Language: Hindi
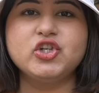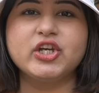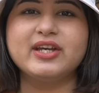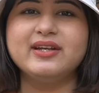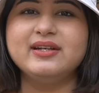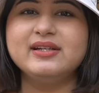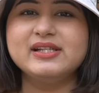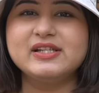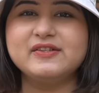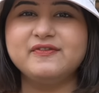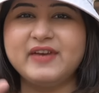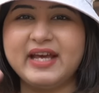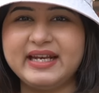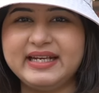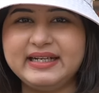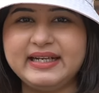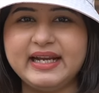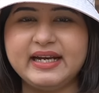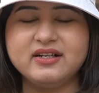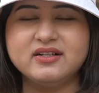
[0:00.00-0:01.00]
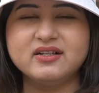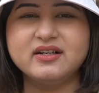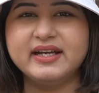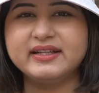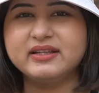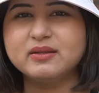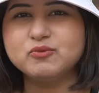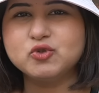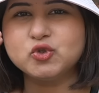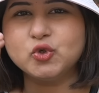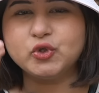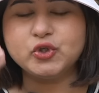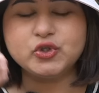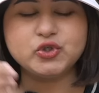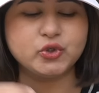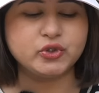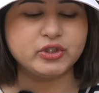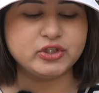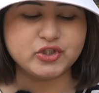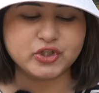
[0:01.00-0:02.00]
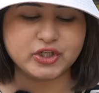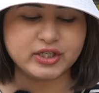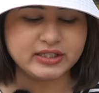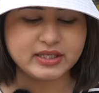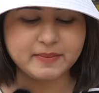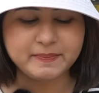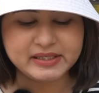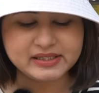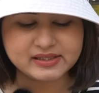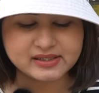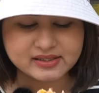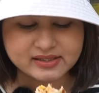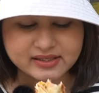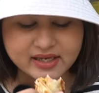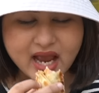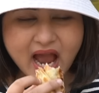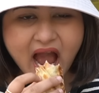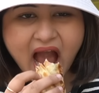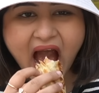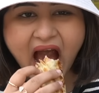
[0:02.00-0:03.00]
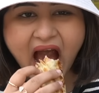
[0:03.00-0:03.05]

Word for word: चिकन इज़ वेरी टेंडर एकदम छोटे छोटे चिकन के पीसेस हैं